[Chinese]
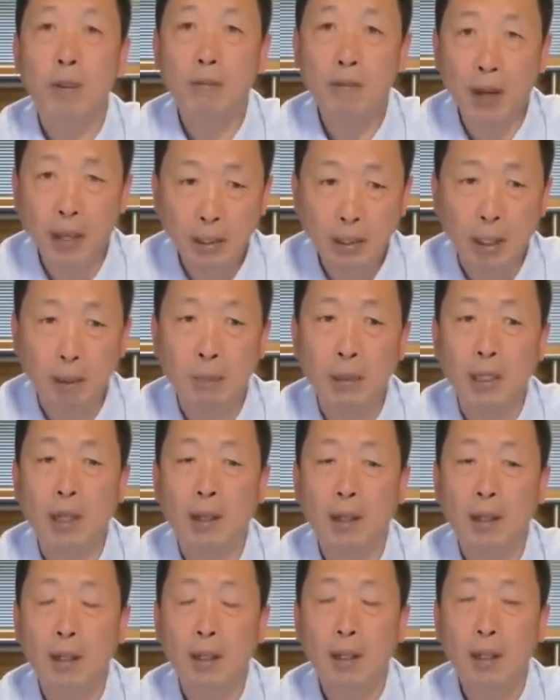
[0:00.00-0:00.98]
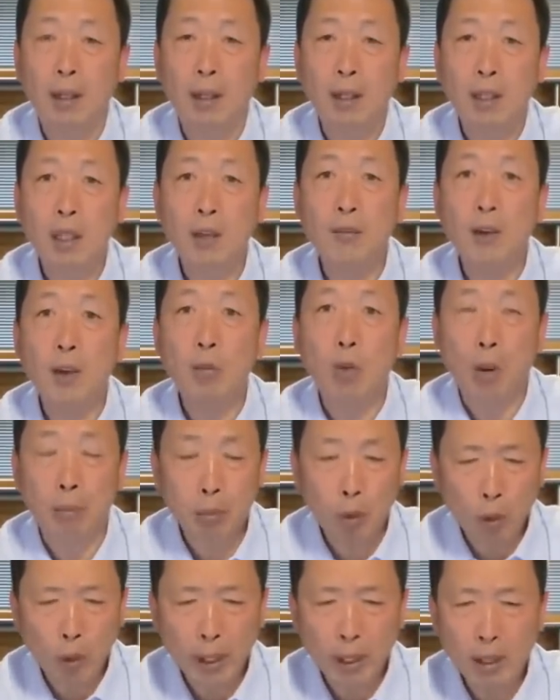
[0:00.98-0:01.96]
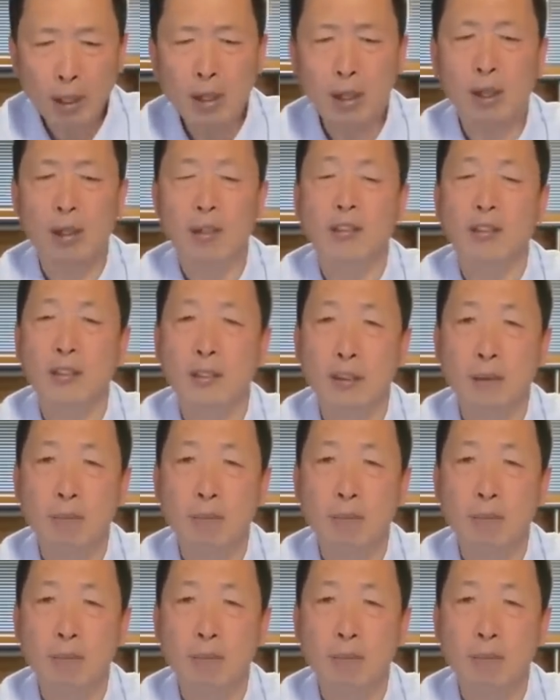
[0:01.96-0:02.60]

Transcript: 为什么呢？因为我不会饿死，